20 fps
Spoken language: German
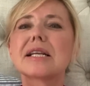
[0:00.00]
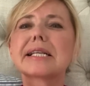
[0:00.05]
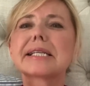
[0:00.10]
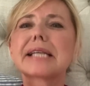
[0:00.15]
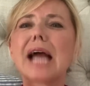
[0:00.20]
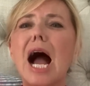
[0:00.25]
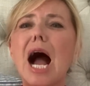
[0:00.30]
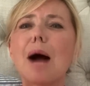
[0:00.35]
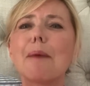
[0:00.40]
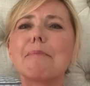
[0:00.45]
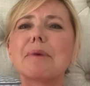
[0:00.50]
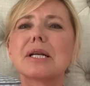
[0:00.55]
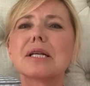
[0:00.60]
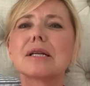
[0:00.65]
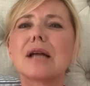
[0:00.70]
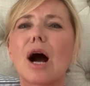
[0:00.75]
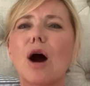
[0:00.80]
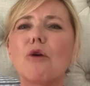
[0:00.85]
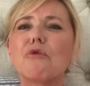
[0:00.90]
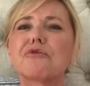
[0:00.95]

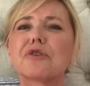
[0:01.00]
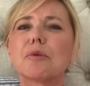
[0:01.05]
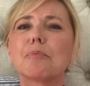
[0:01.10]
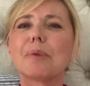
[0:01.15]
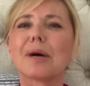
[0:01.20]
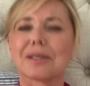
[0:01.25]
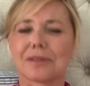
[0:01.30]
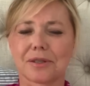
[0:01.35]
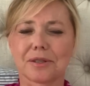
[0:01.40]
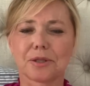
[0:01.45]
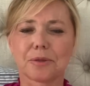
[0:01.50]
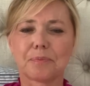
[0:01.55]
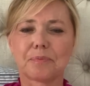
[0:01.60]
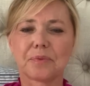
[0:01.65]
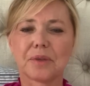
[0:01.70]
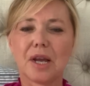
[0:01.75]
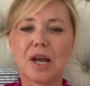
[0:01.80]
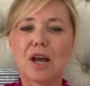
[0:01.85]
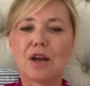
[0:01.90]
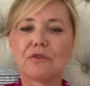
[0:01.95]
Damen, aufgepasst!
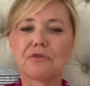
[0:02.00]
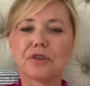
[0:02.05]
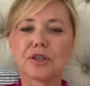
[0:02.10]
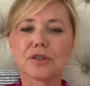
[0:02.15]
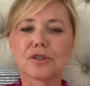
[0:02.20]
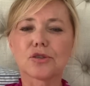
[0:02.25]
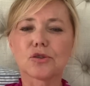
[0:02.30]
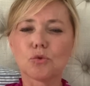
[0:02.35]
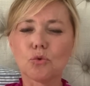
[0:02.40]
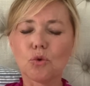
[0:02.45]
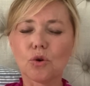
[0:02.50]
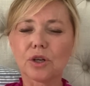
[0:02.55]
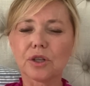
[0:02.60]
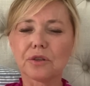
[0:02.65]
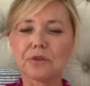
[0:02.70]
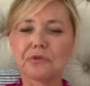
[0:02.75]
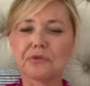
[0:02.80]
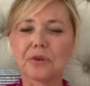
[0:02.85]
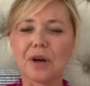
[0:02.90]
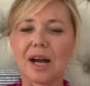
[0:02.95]
Wir suchen
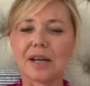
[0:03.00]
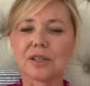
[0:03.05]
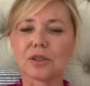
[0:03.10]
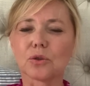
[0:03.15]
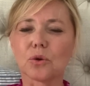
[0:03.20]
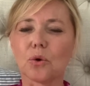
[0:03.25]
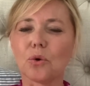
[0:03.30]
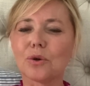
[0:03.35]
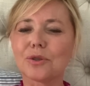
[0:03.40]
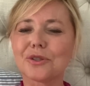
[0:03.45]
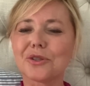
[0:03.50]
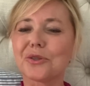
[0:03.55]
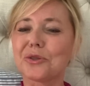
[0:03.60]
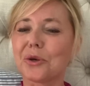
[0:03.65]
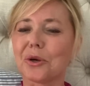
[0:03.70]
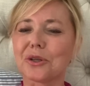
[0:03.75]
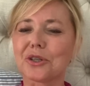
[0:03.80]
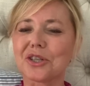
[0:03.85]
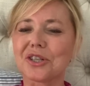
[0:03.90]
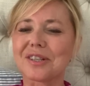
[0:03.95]
für einen großen
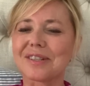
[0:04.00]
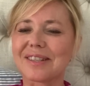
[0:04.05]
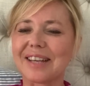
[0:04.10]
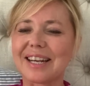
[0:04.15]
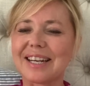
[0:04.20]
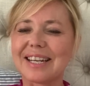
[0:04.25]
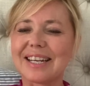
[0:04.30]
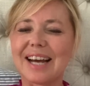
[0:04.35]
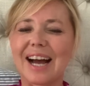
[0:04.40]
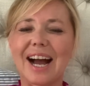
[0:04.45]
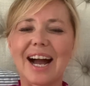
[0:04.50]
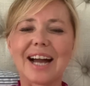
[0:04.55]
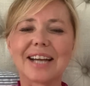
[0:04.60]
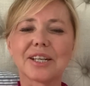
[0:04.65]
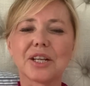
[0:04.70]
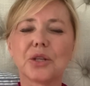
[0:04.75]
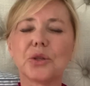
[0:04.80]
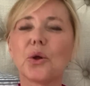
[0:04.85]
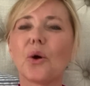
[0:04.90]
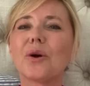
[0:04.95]
deutschen Sender
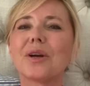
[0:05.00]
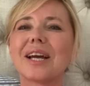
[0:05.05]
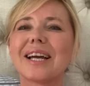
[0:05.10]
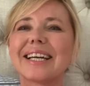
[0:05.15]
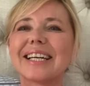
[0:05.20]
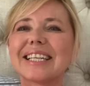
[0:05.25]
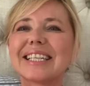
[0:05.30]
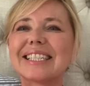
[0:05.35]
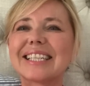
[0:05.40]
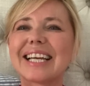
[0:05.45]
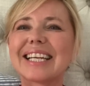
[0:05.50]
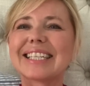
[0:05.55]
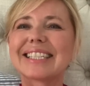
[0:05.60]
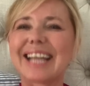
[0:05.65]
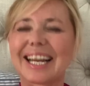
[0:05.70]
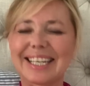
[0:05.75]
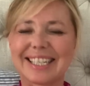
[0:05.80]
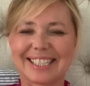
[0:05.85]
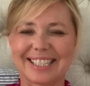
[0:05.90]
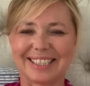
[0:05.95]
eine neue
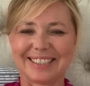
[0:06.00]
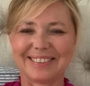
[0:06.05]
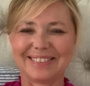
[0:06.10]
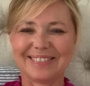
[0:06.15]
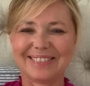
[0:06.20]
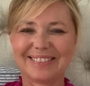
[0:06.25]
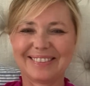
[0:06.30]
Intendantin.